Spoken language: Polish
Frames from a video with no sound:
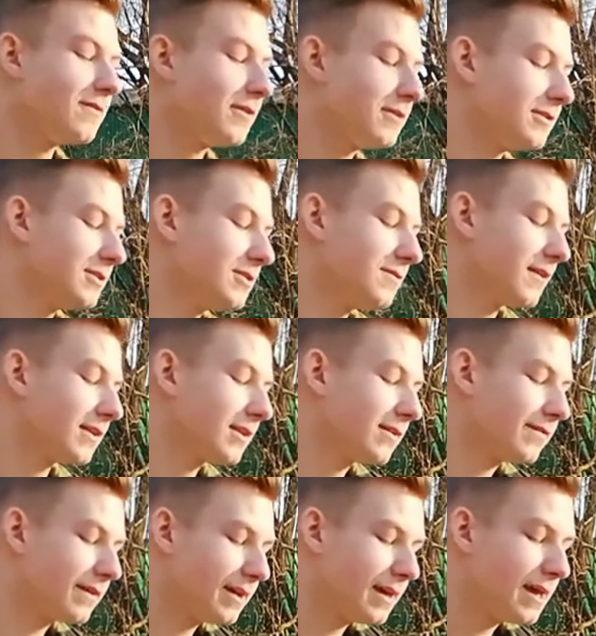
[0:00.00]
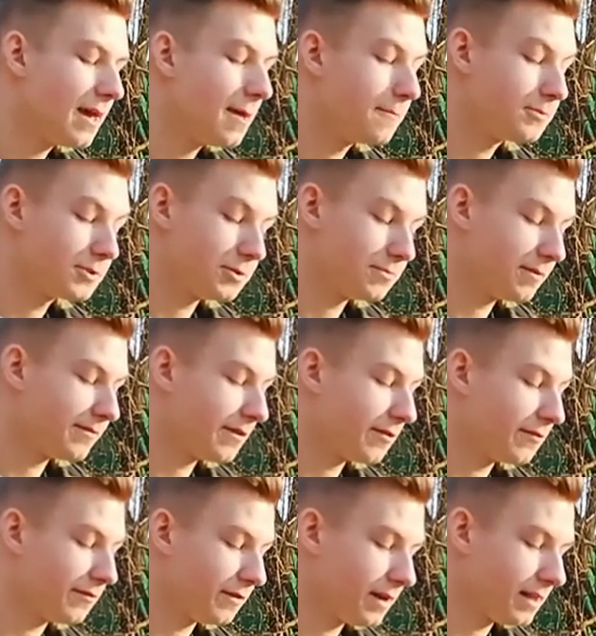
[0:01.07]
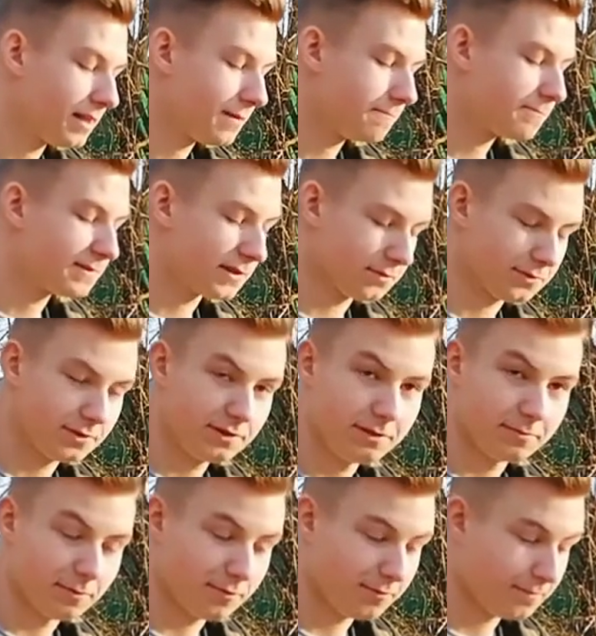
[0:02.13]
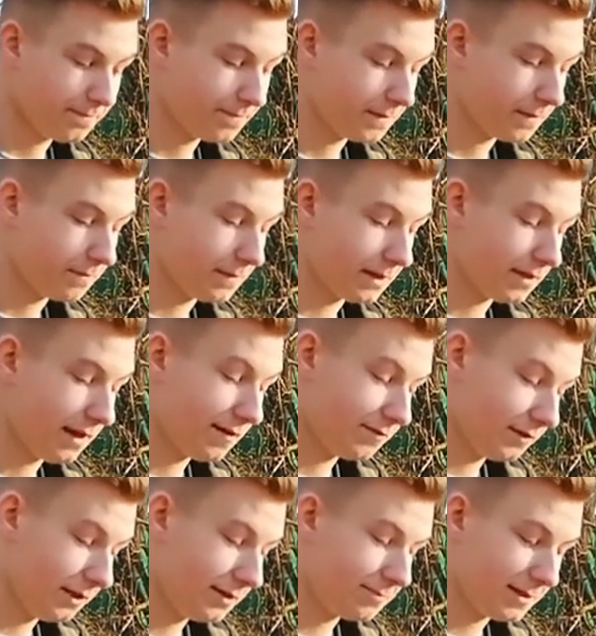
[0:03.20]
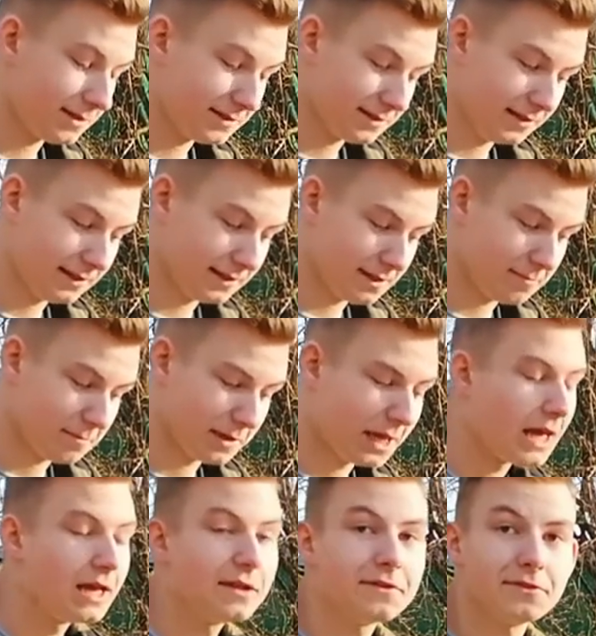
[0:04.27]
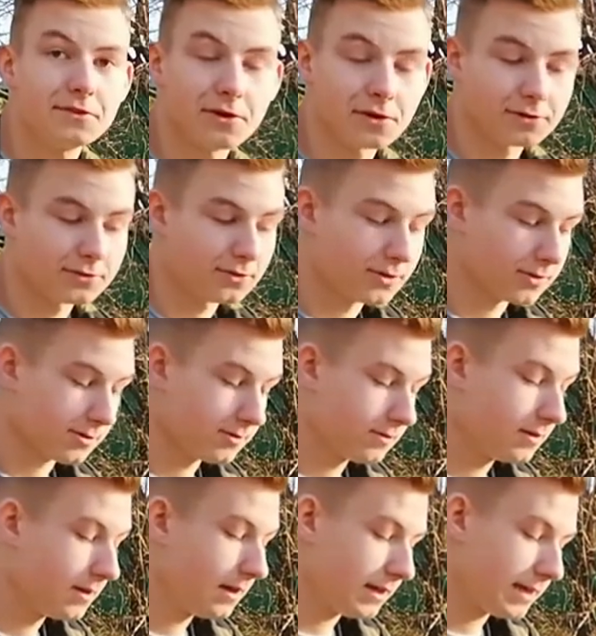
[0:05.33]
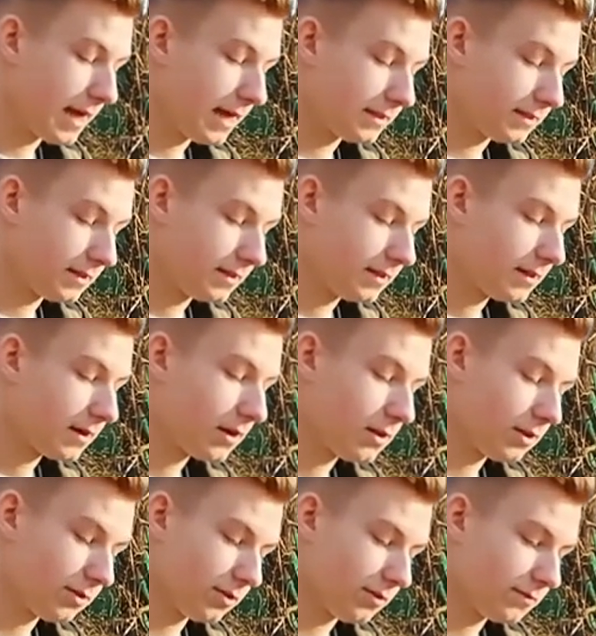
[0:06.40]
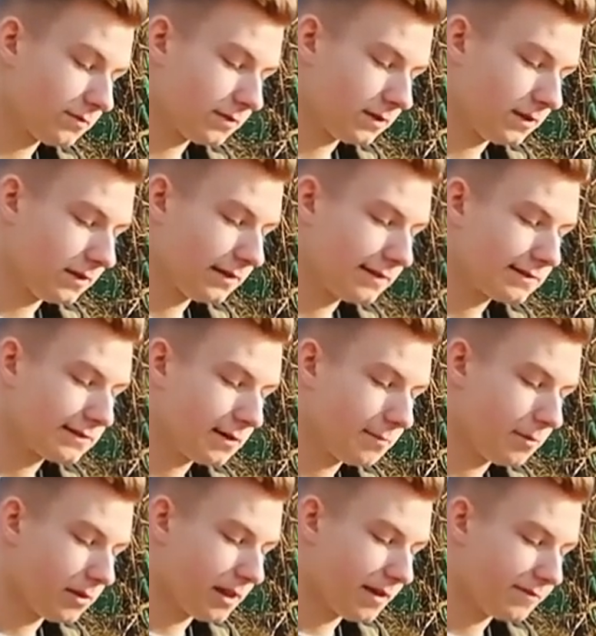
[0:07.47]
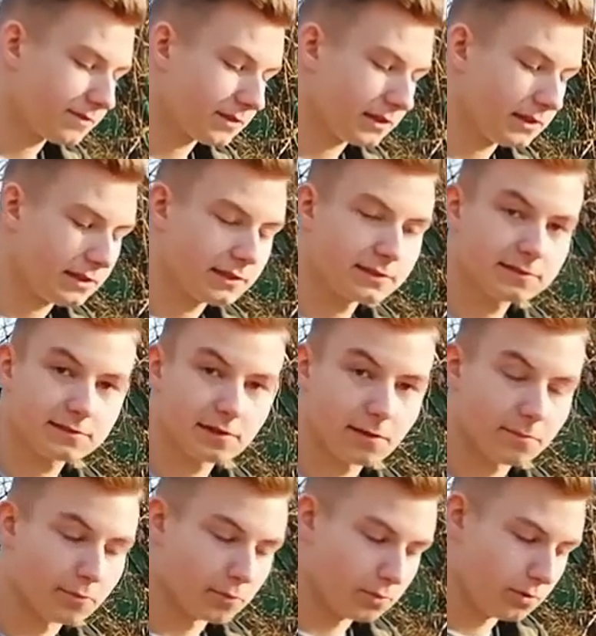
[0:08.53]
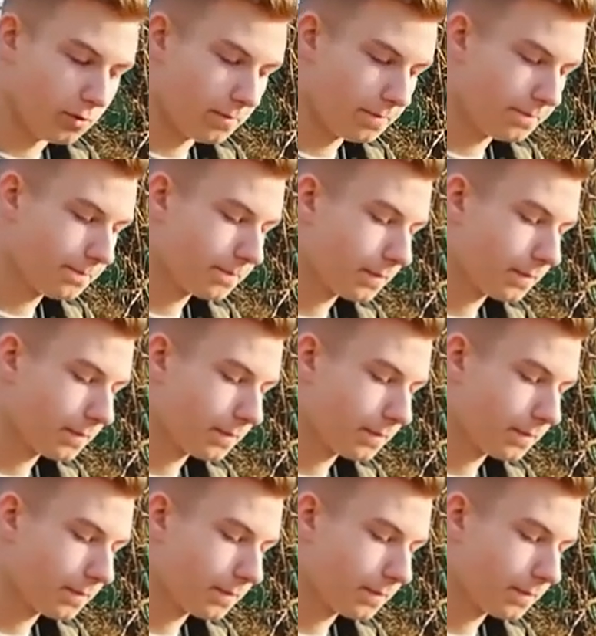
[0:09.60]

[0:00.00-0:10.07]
II wojny światowej przyjmował wiele pseudonimów a w nich między innymi dr Jan Klonowski, Sobolewski, Sobul.